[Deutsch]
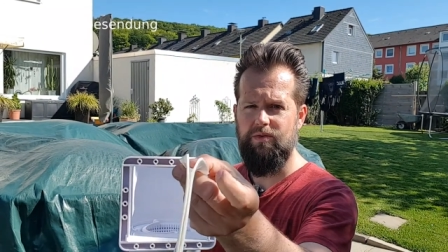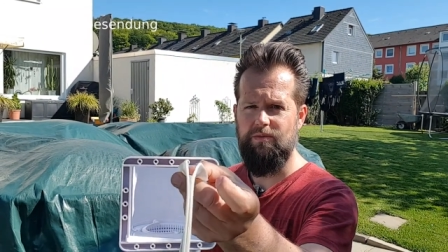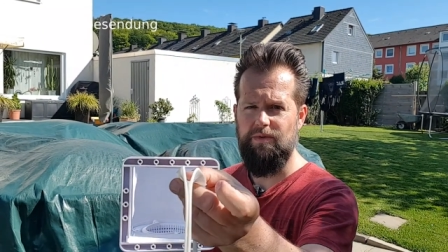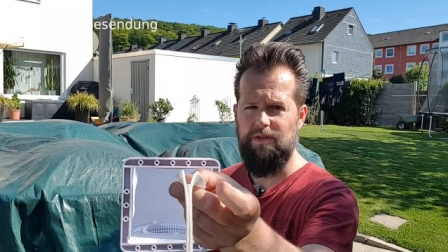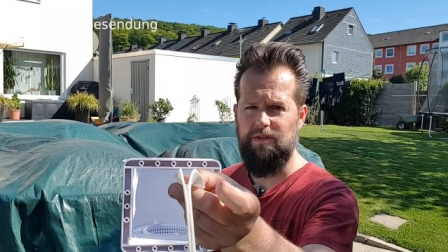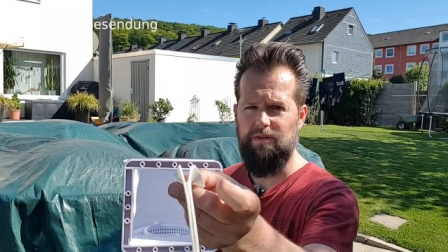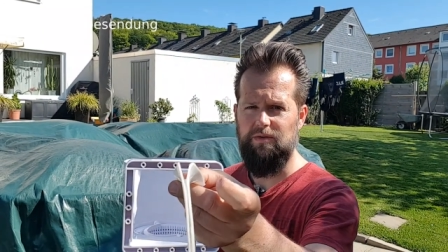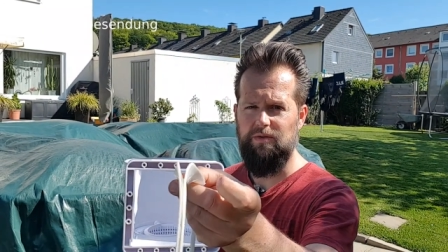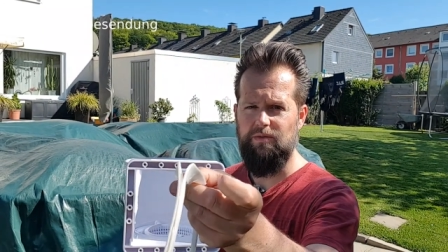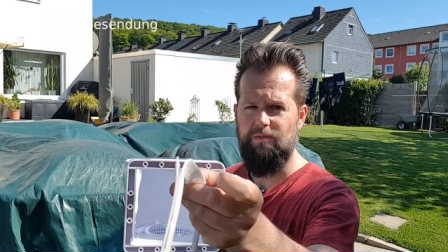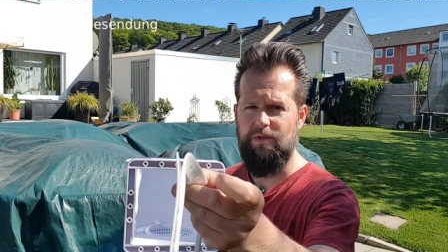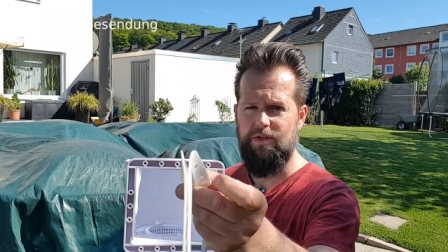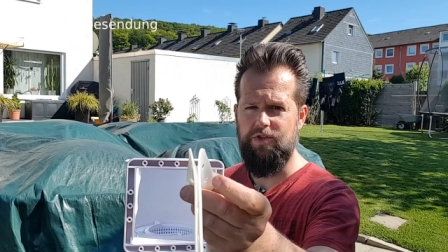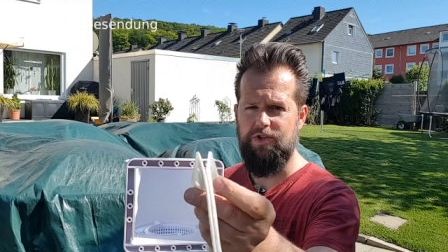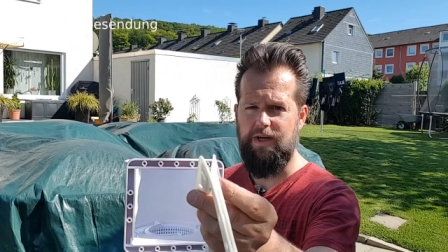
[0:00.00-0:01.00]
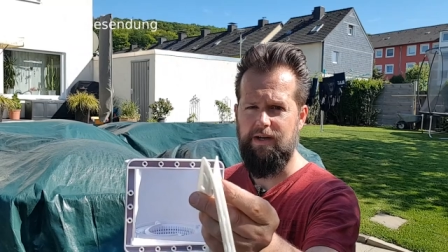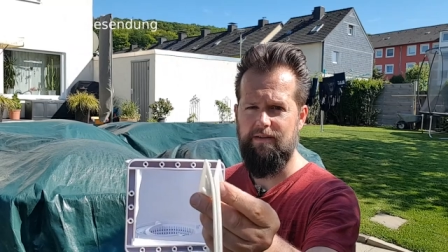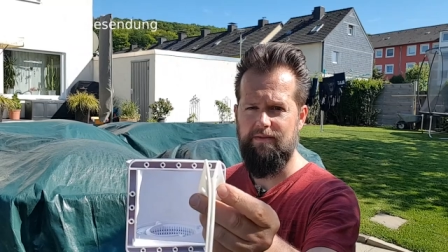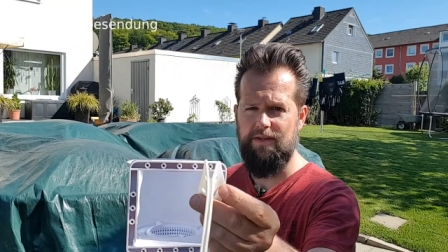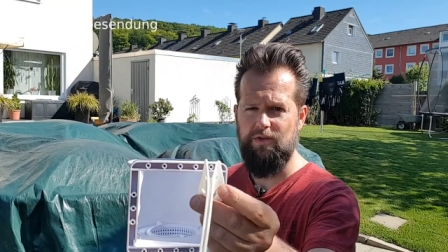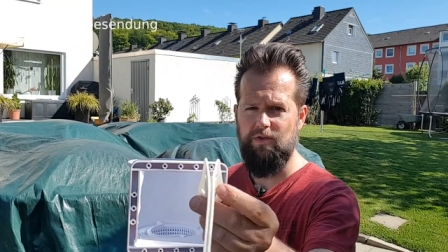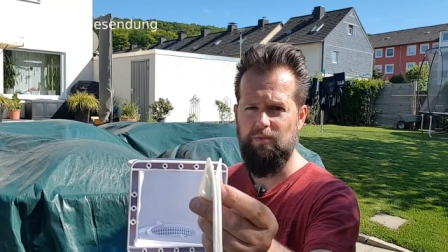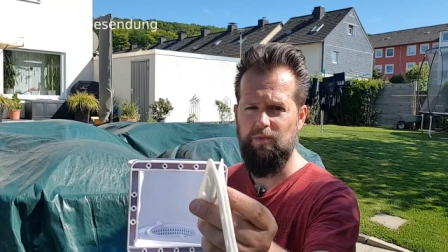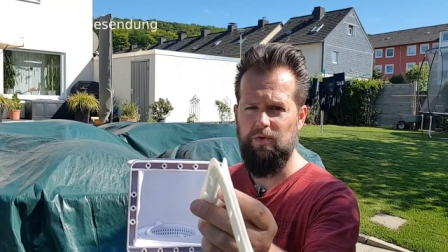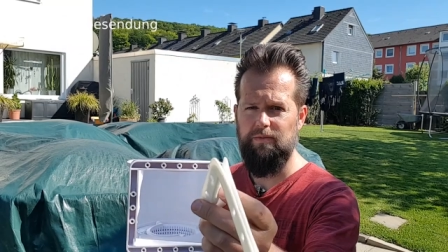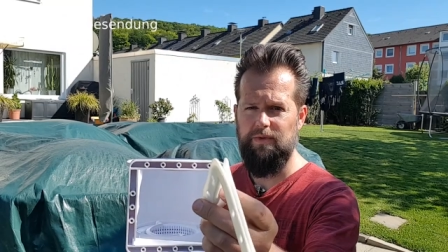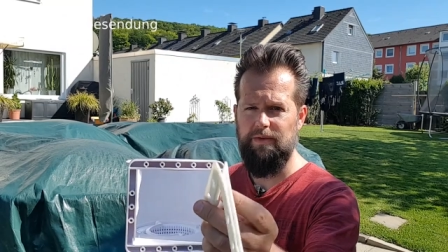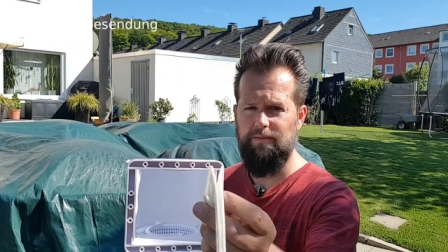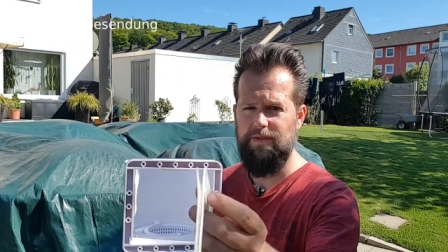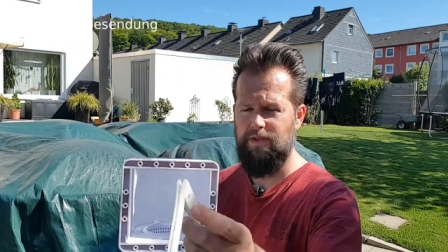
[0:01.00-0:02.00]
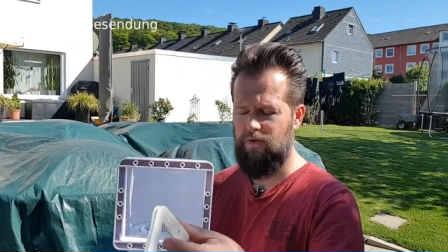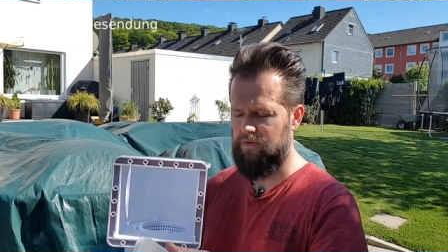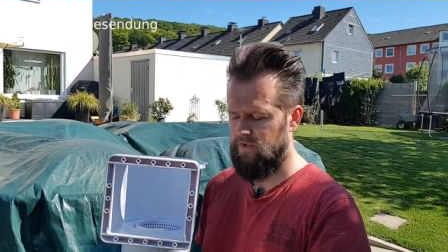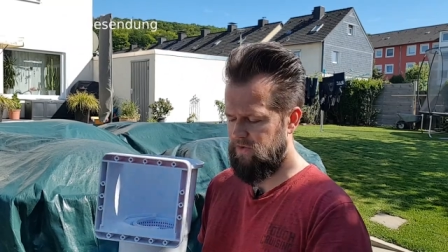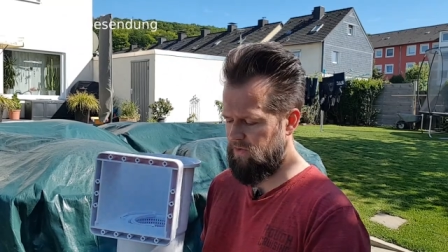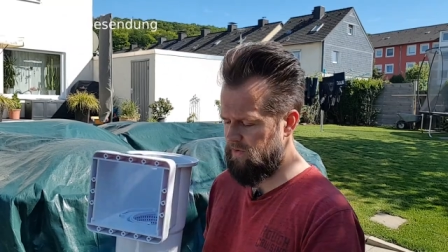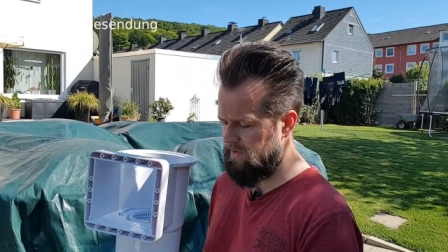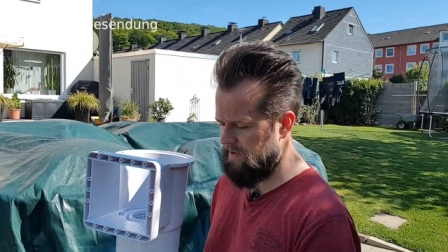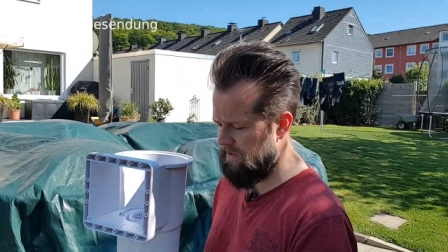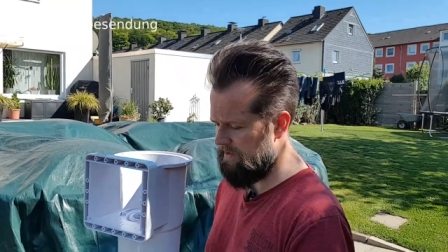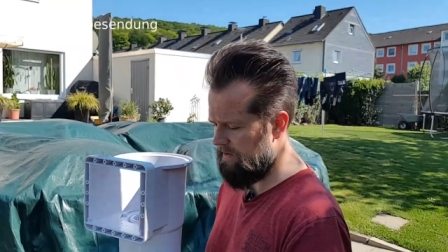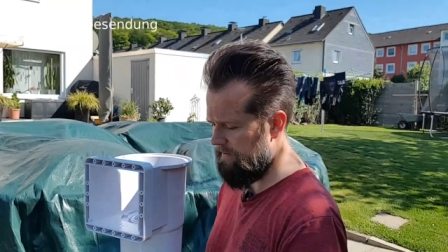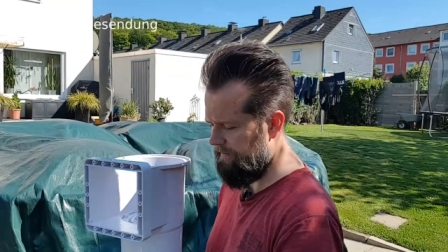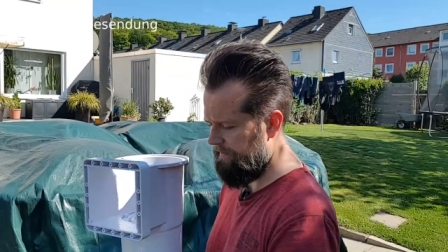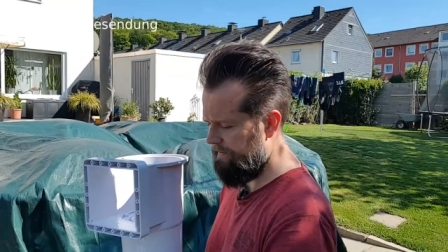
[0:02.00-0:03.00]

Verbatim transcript: um, den, um die Stahlwand drumherum, damit die auch nicht rostet.